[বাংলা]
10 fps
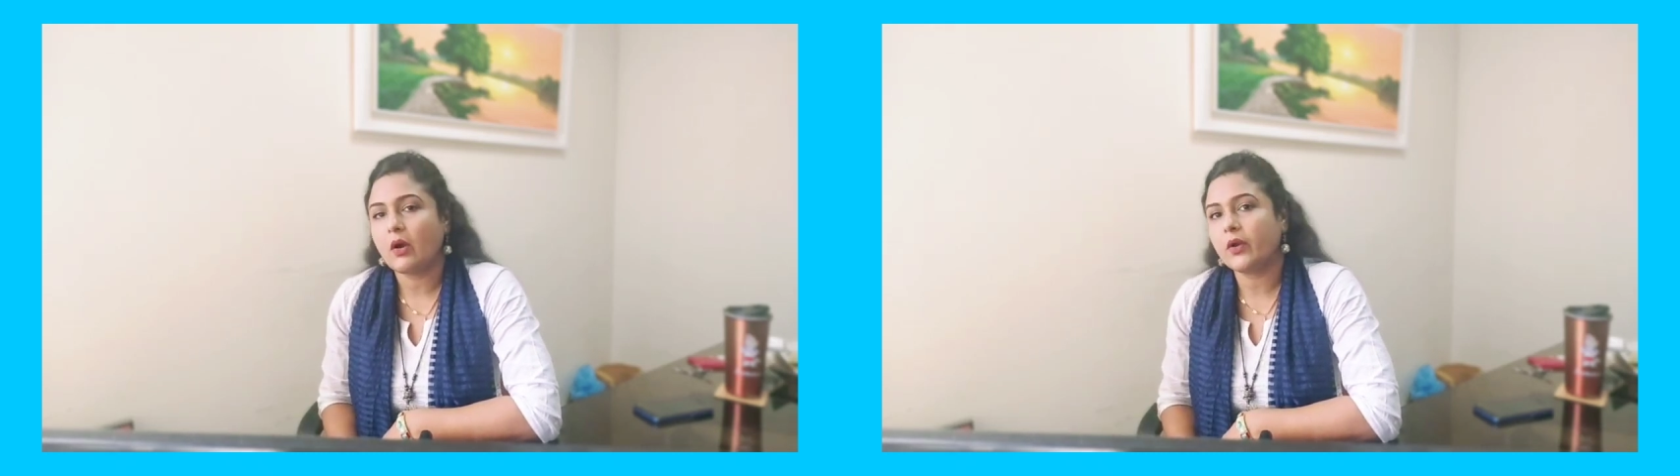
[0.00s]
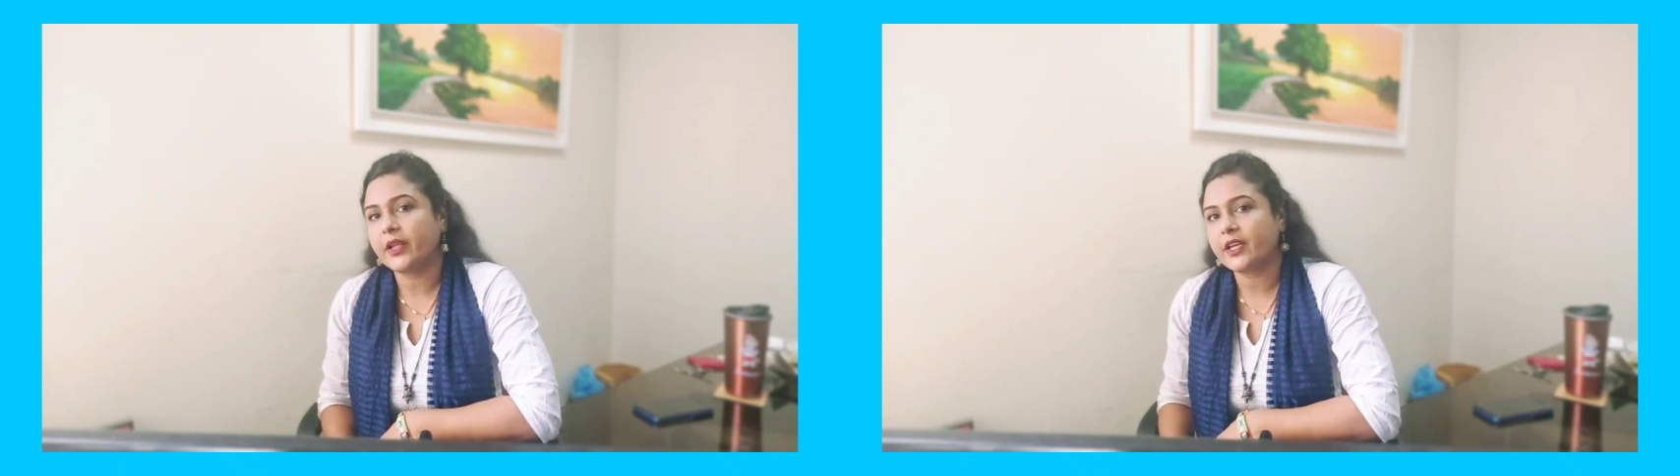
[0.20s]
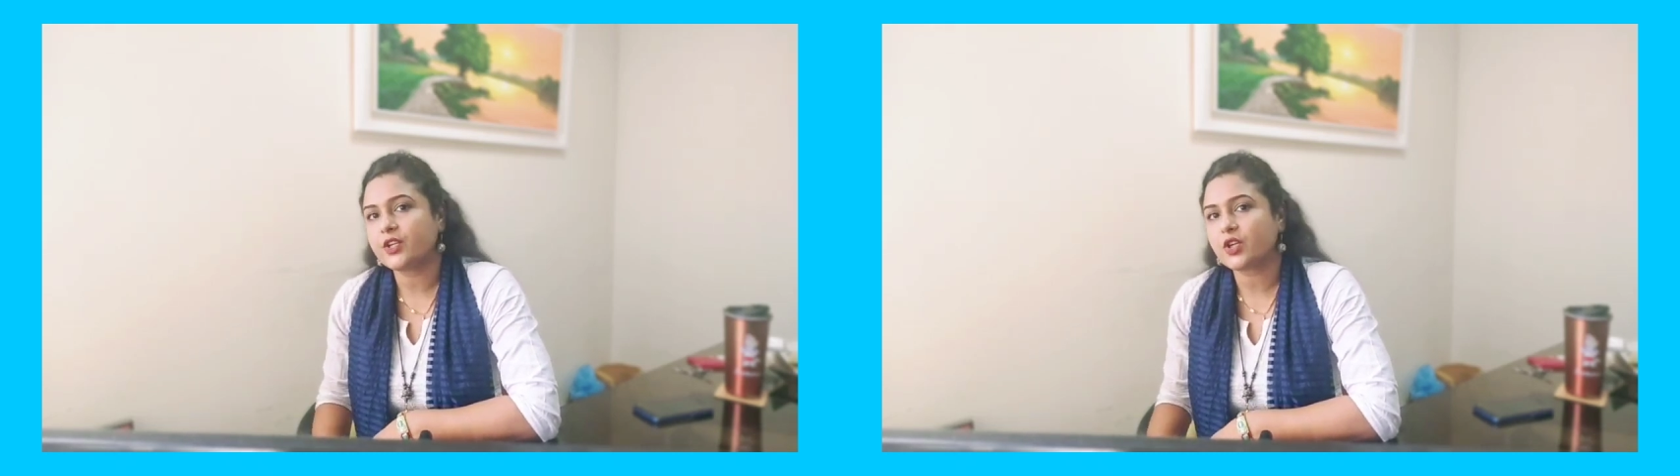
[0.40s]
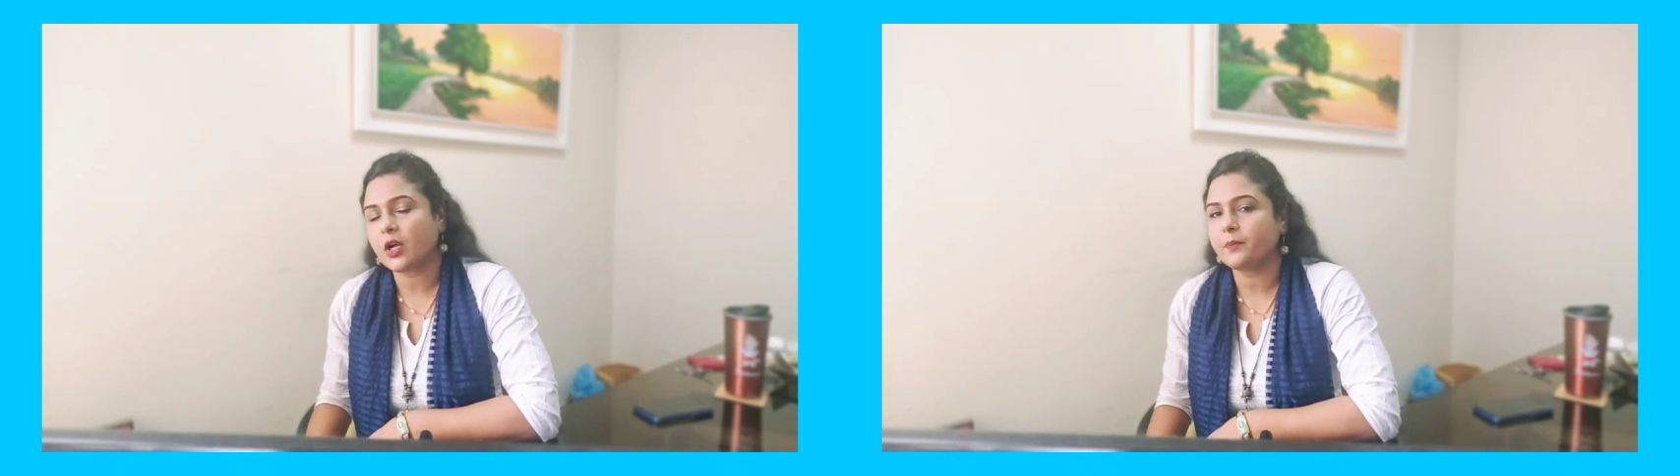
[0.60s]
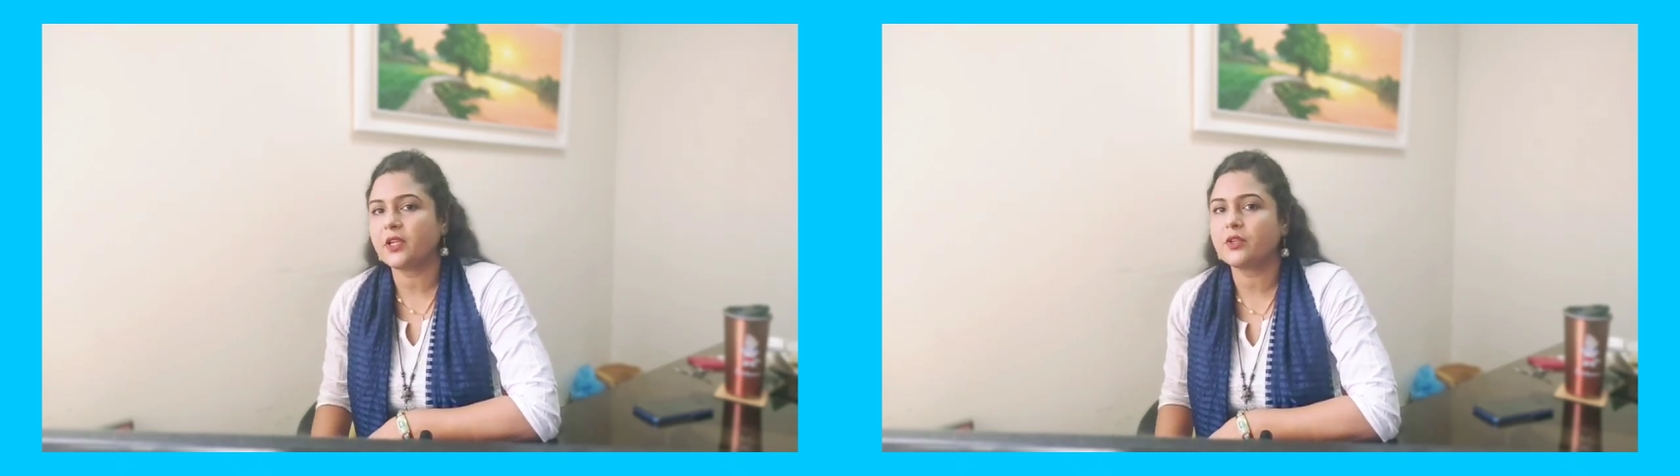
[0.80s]
অনেকের
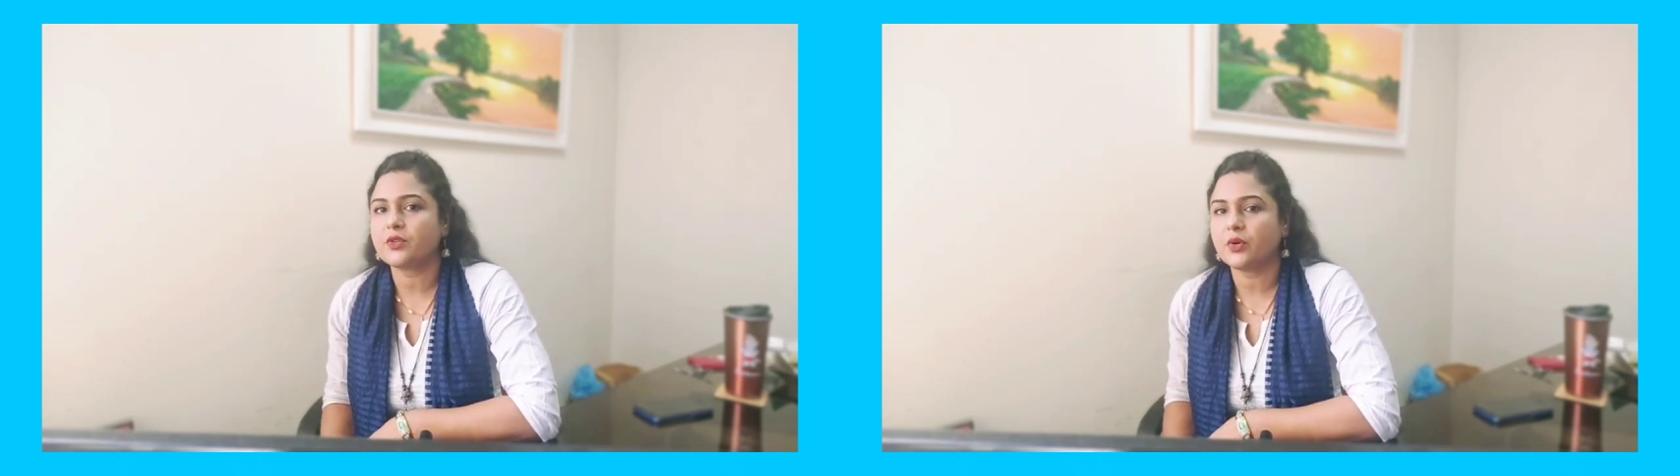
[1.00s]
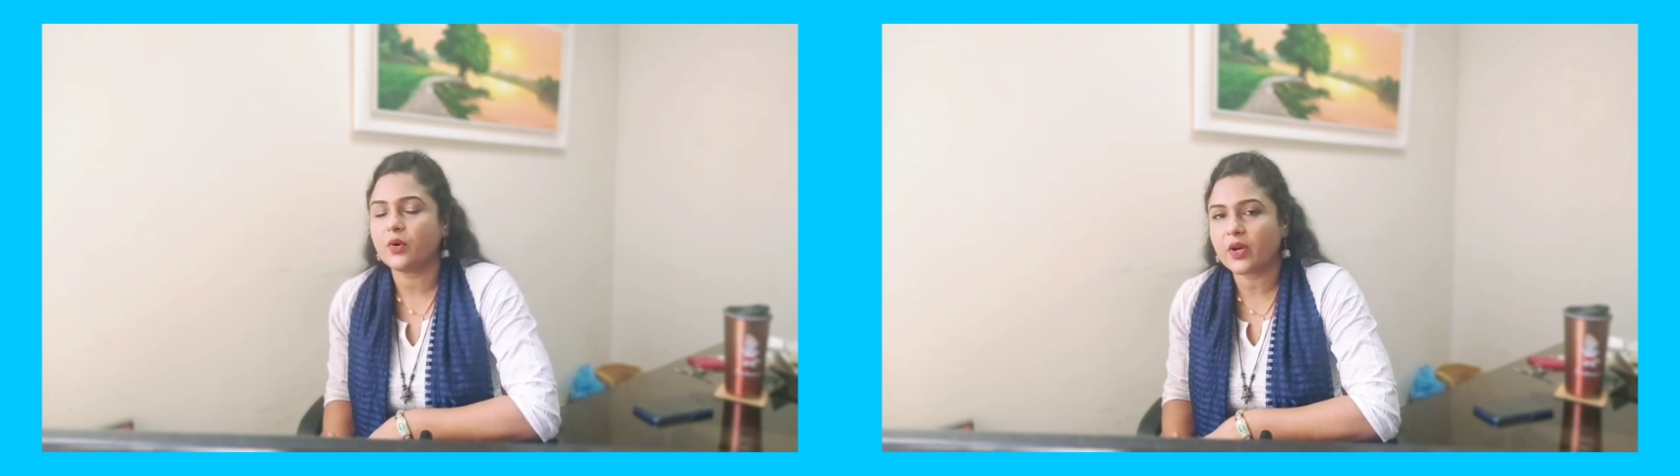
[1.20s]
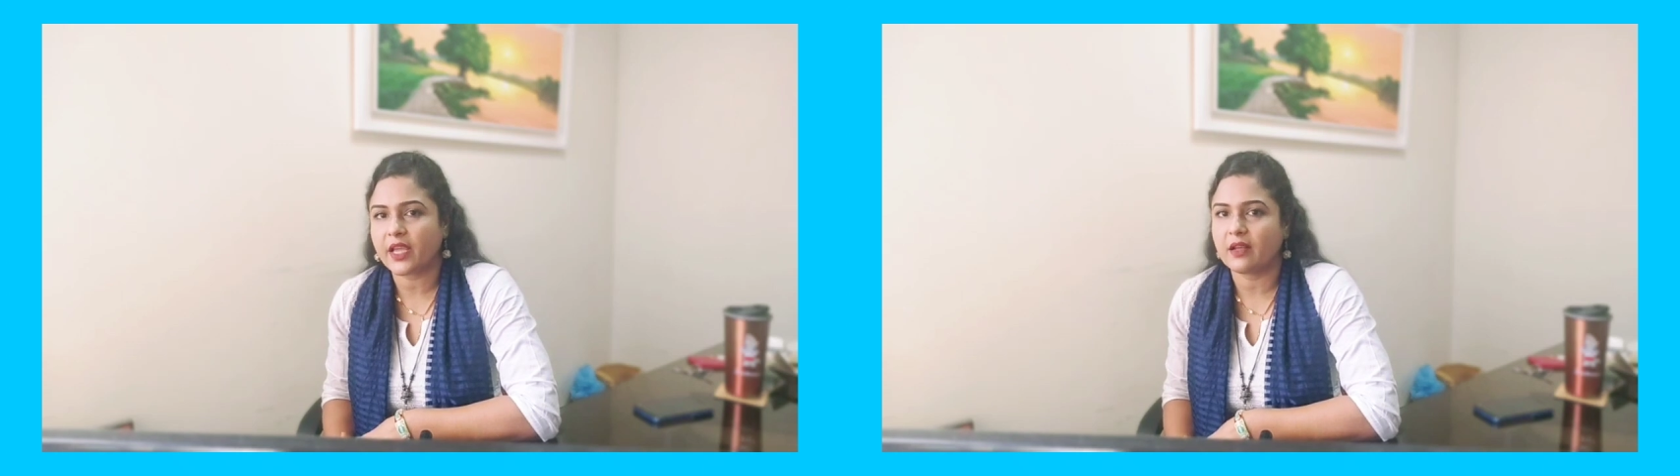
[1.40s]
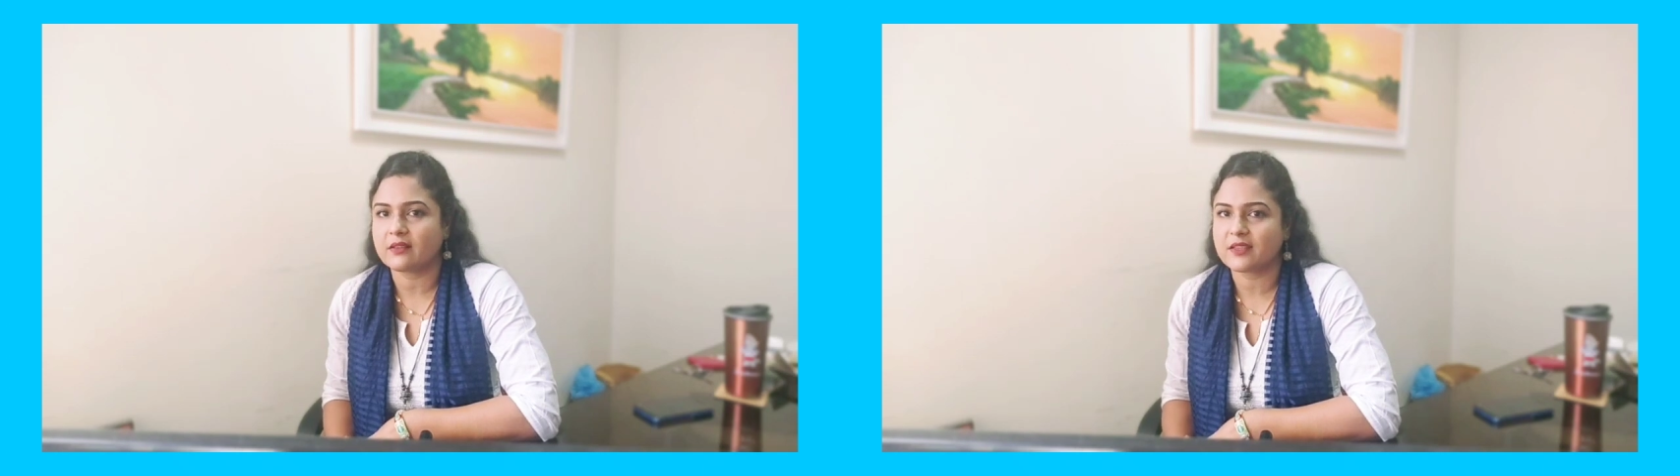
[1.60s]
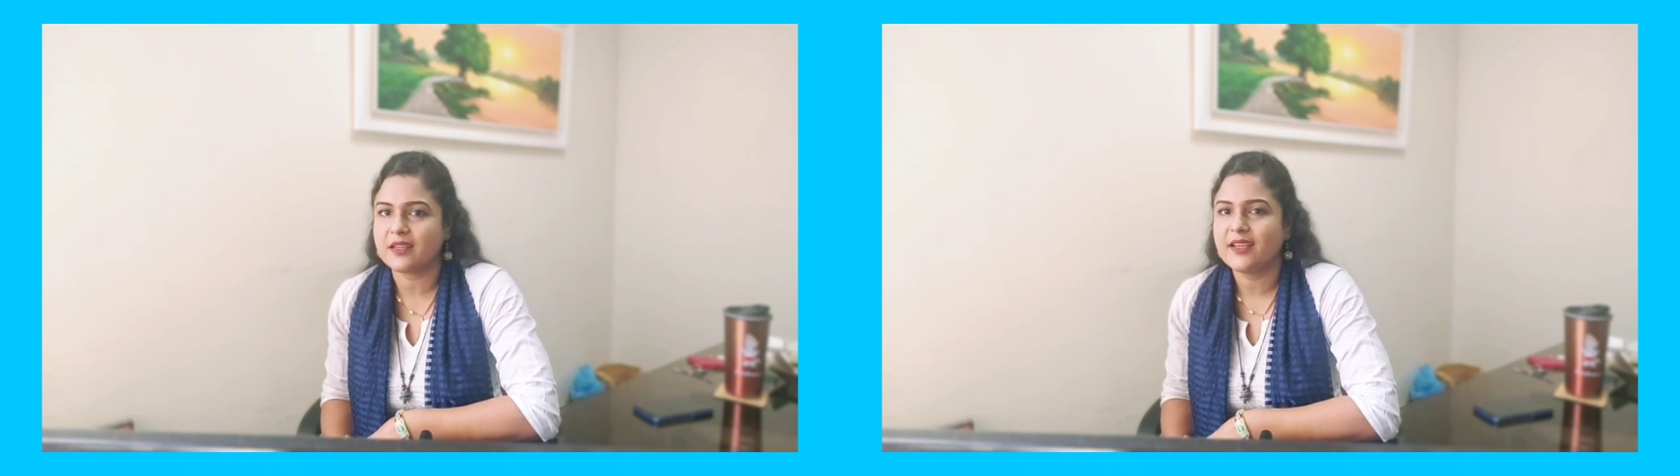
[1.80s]
সব কিছু ওকে
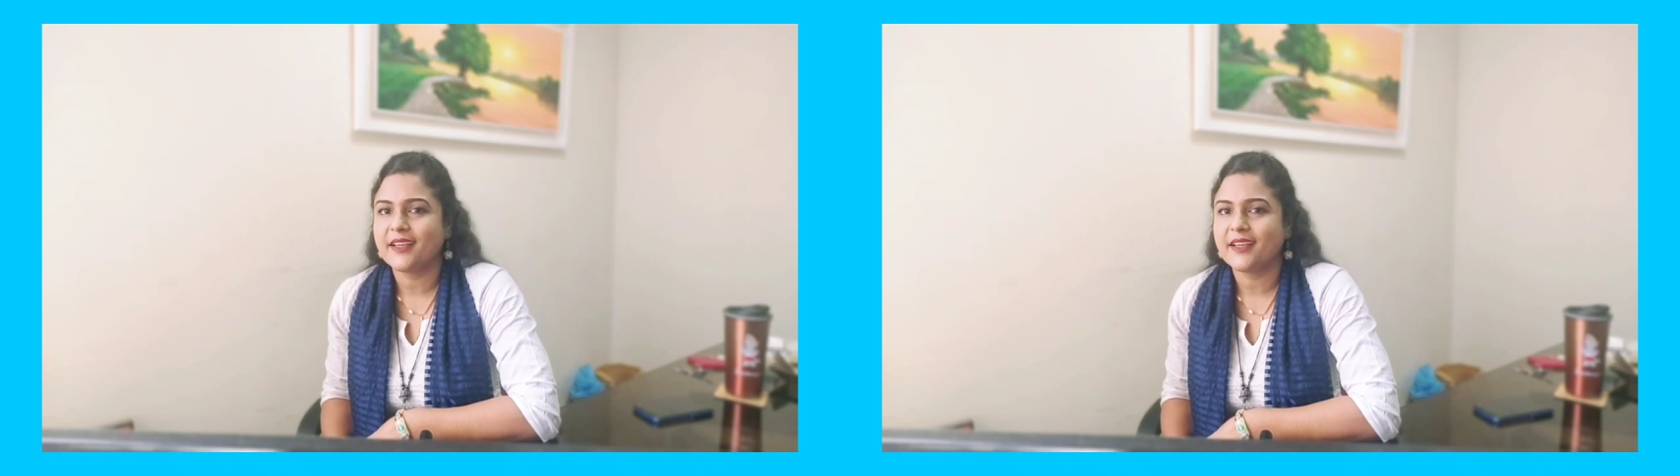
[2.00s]
আছে